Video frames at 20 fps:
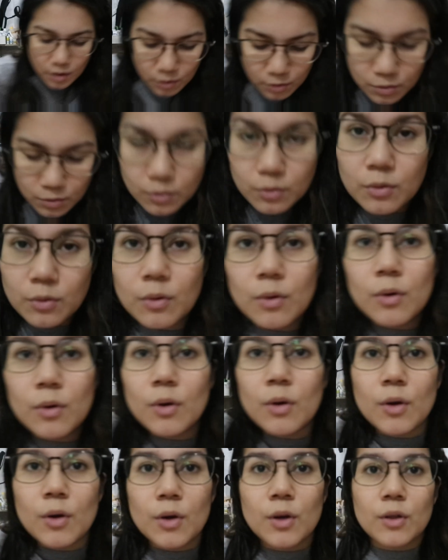ako ng
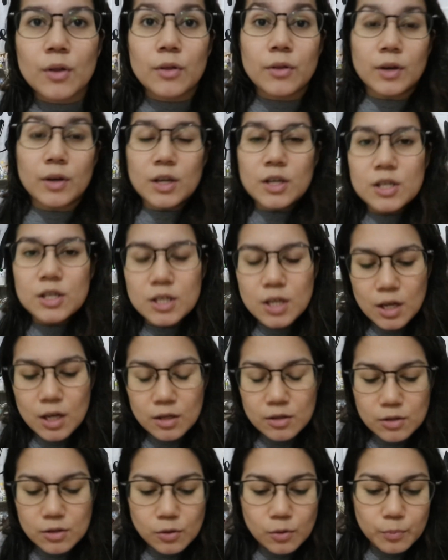three
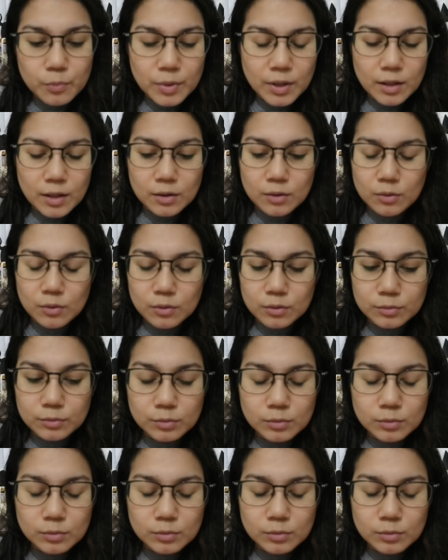shades kompleto.